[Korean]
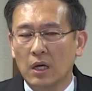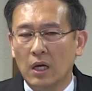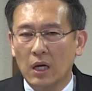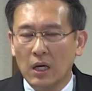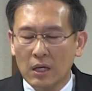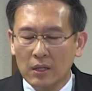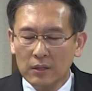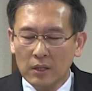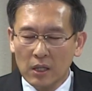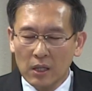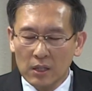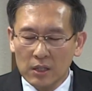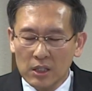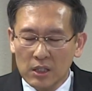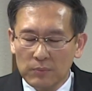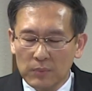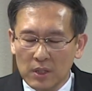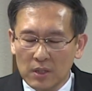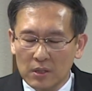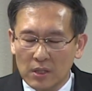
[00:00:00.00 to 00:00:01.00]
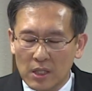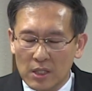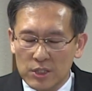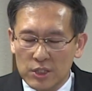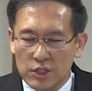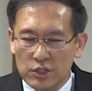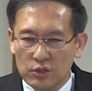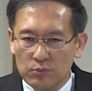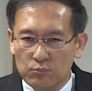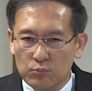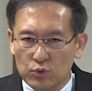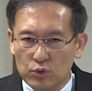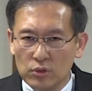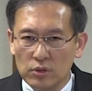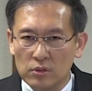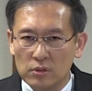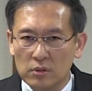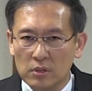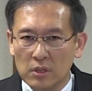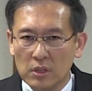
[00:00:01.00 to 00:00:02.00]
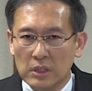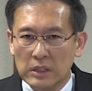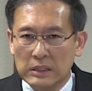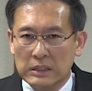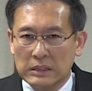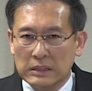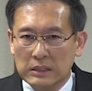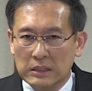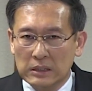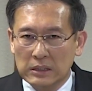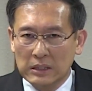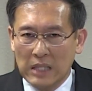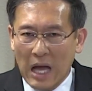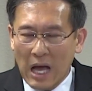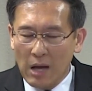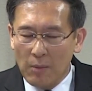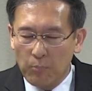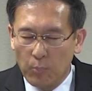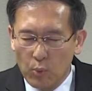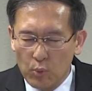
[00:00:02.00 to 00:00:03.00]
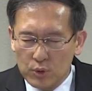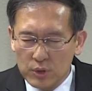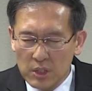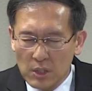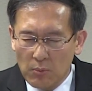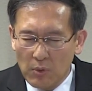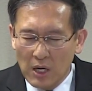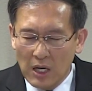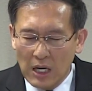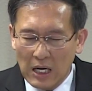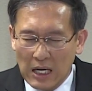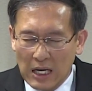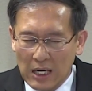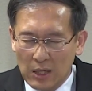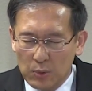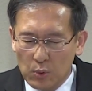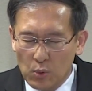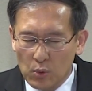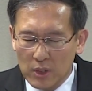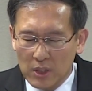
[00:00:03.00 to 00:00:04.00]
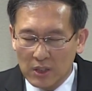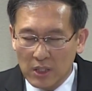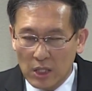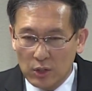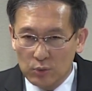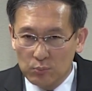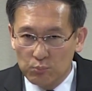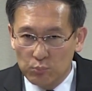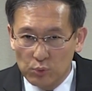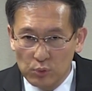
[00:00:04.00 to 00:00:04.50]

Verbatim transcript: 하나님이 내시는 물을 나 모세와 아론이 내는